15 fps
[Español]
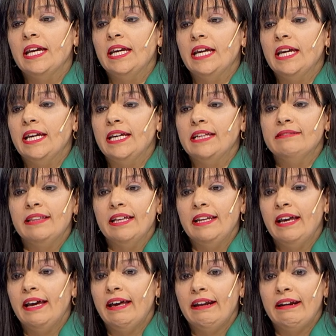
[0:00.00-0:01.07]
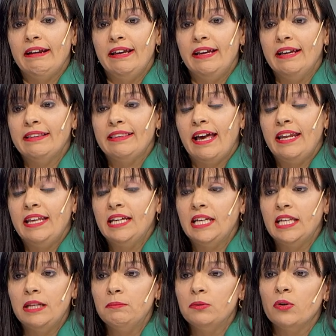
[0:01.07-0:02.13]
eh, tener, estar
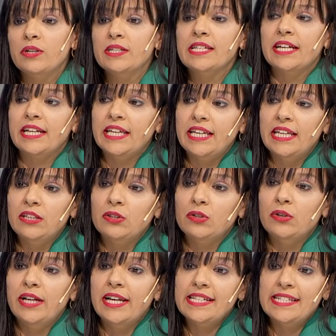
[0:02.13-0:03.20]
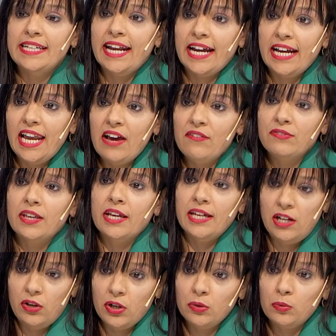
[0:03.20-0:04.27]
inscripto en ese registro de la CENACLAFT, que
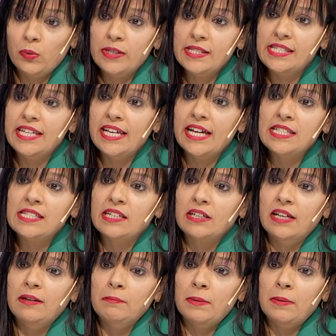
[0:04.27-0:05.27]
es lo que tú decías, en